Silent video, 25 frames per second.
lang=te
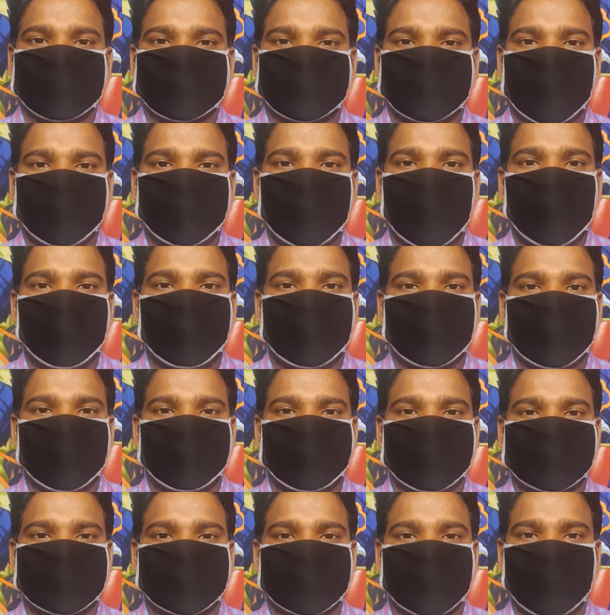క్షమాపణ
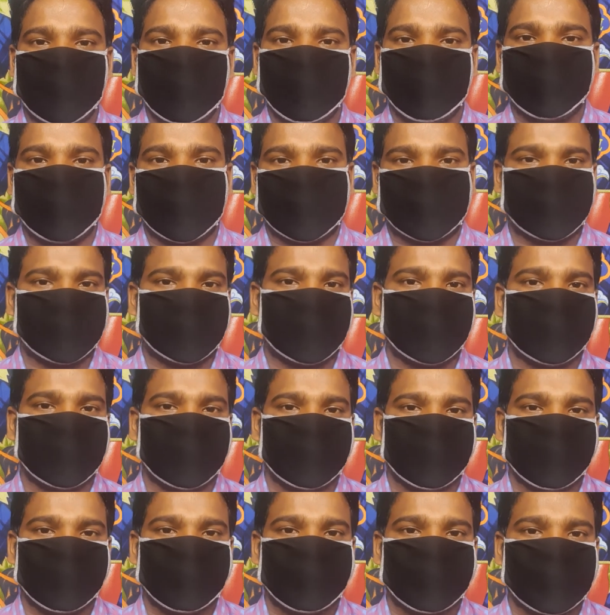భిక్ష
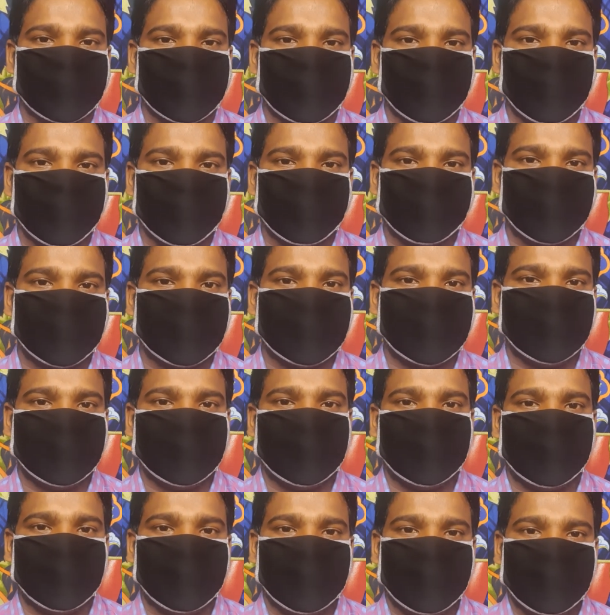పెట్టగలడు మరి
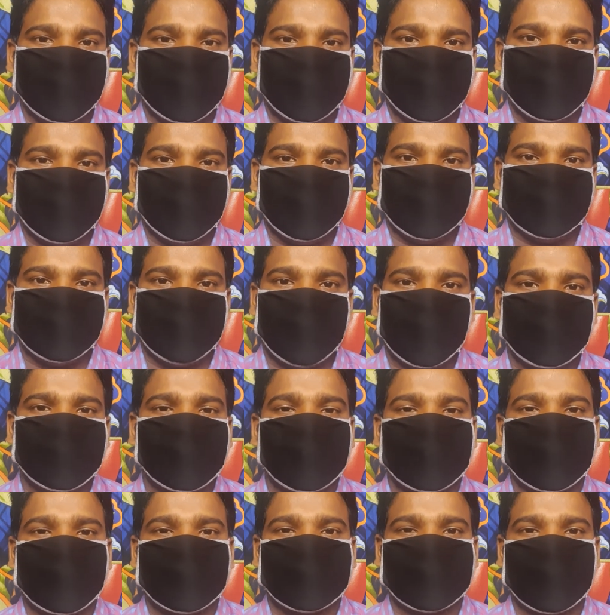ఏ
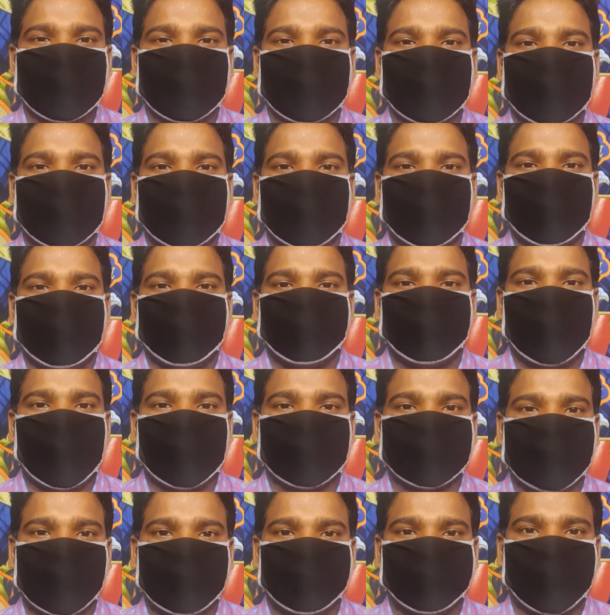ఏ రకాల
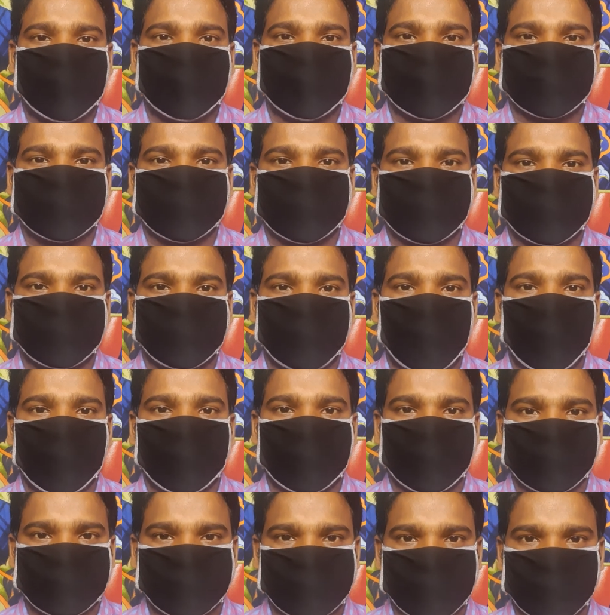పార్ట్ అండ్ పవర్స్ ఉన్నాయో
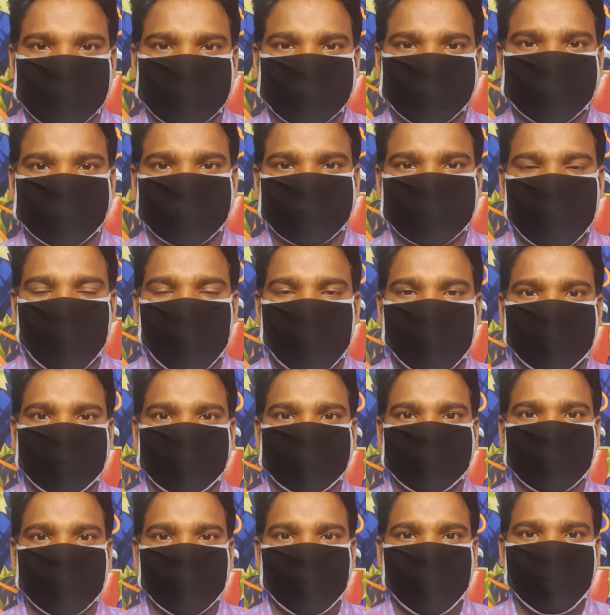ఈరోజు తెలుసుకుందాం
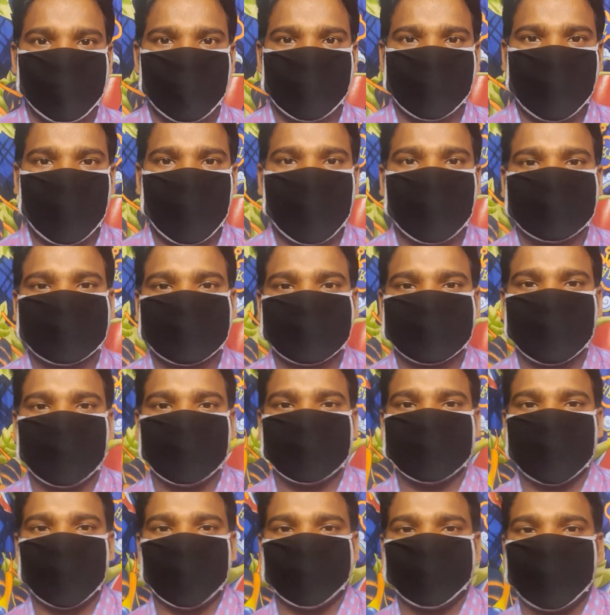మరి
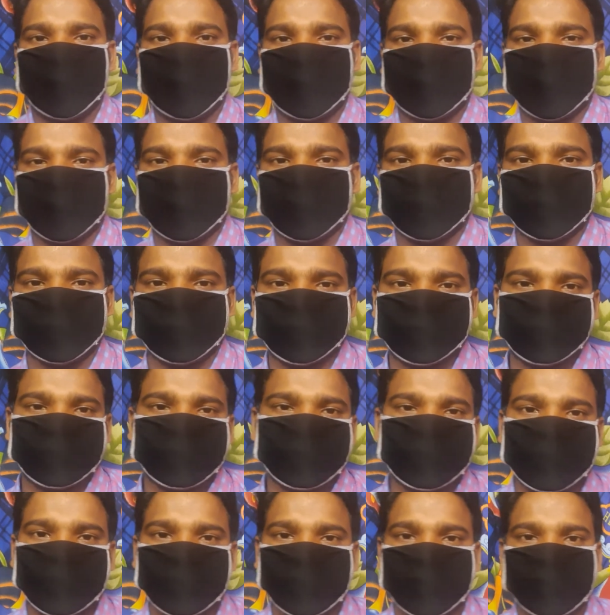ఆర్టికల్ డెబ్బై రెండు
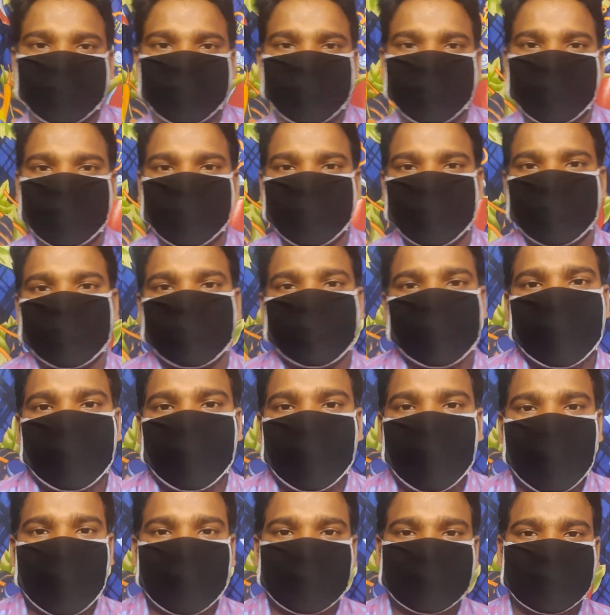
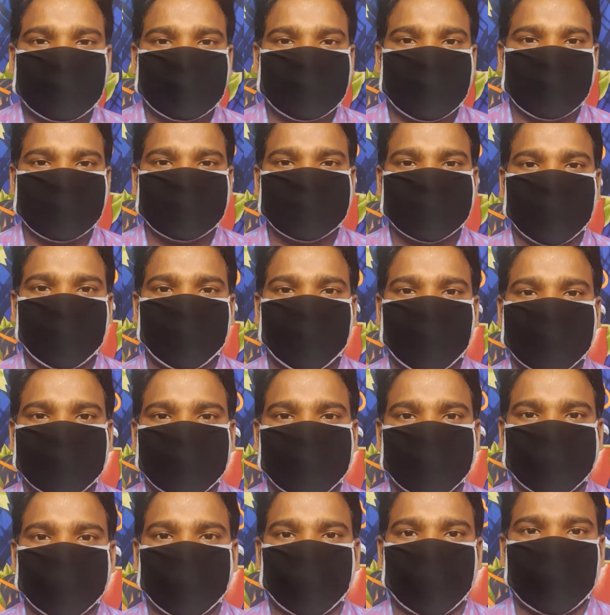ఆర్టికల్
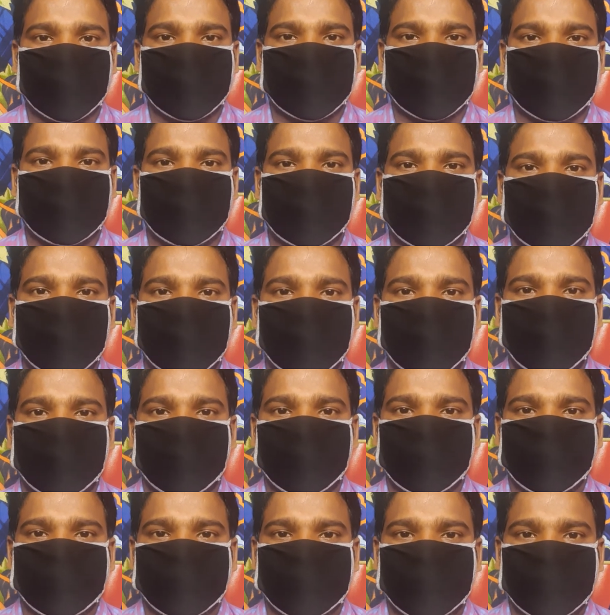సెవెంటీ టూలోకి వెళ్ళి
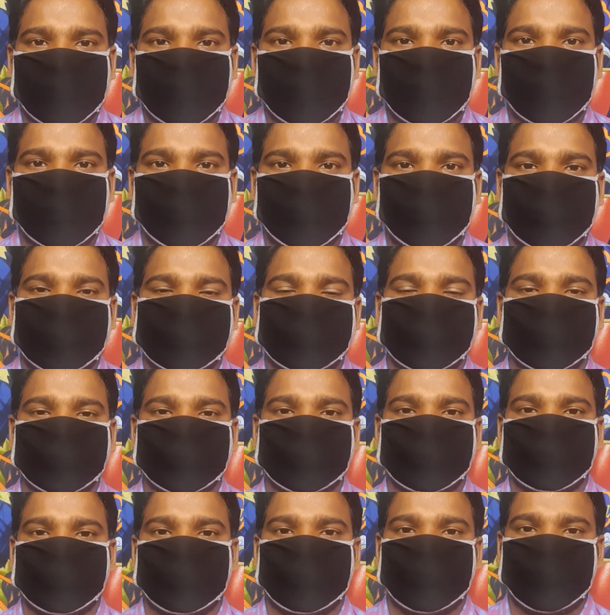ఈరోజు
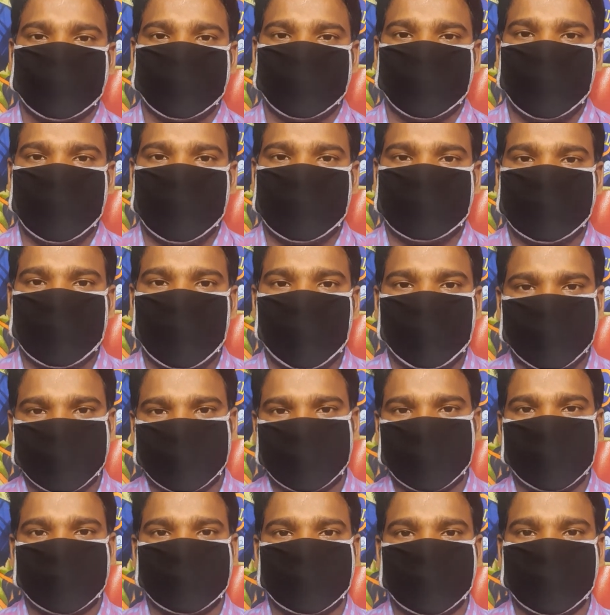ఆ
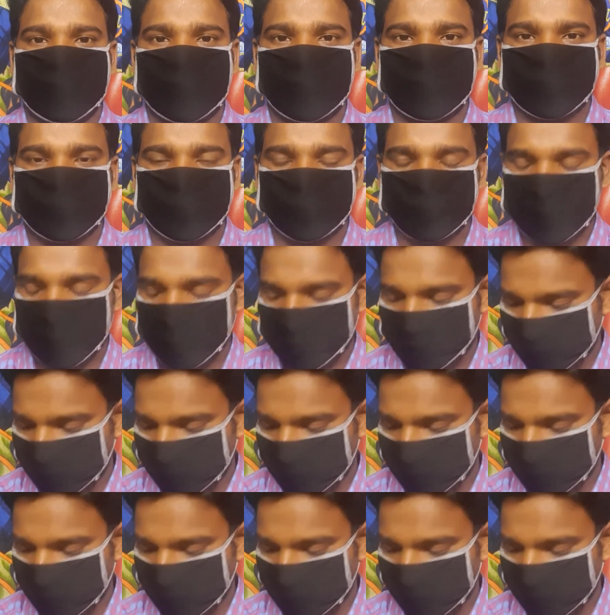టాపిక్ కింద నేర్చుకుందాం